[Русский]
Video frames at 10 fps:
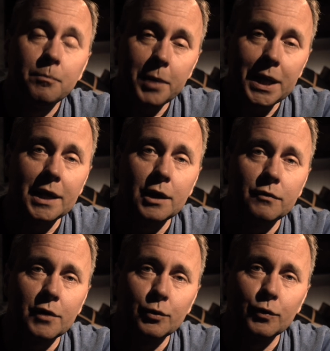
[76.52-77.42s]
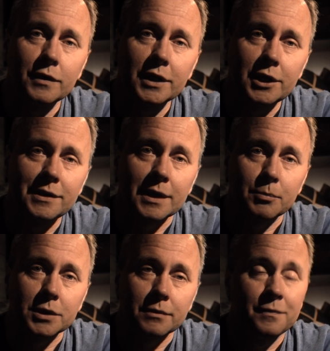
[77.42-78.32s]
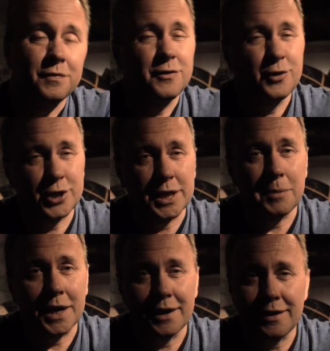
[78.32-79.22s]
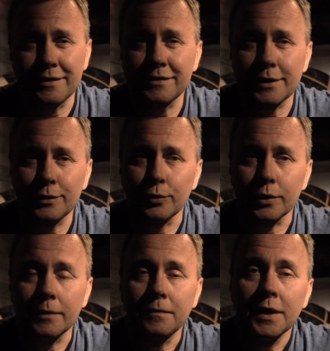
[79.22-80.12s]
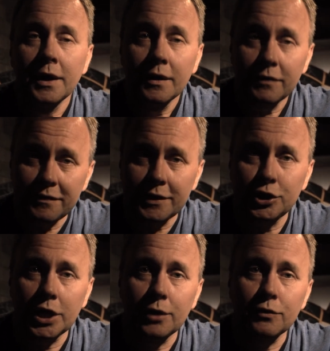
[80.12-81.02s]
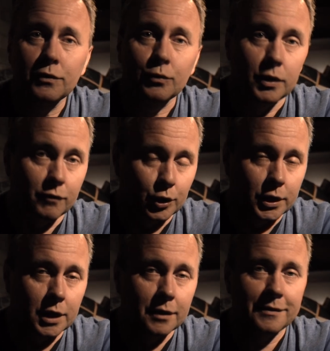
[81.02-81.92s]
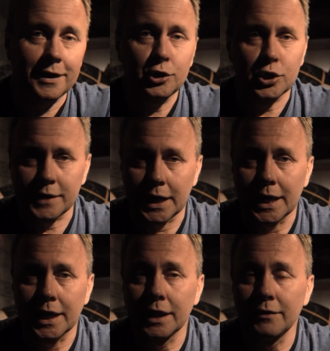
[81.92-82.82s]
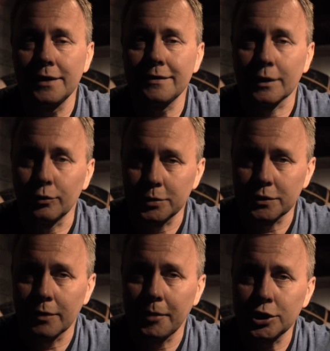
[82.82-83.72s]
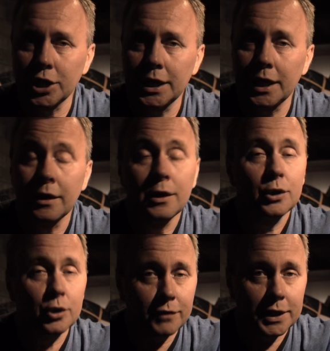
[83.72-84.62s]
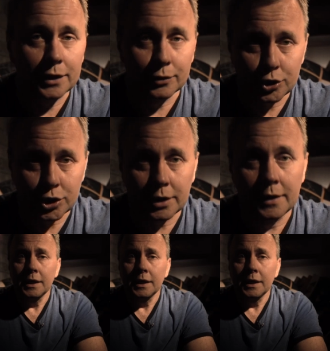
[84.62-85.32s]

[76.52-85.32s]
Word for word: Предлагают вернуться на ресепшн. Все же это пока регистратура. Возвращаюсь. Удивленные глаза, чесание головы, задумчивое молчание. Новый талончик.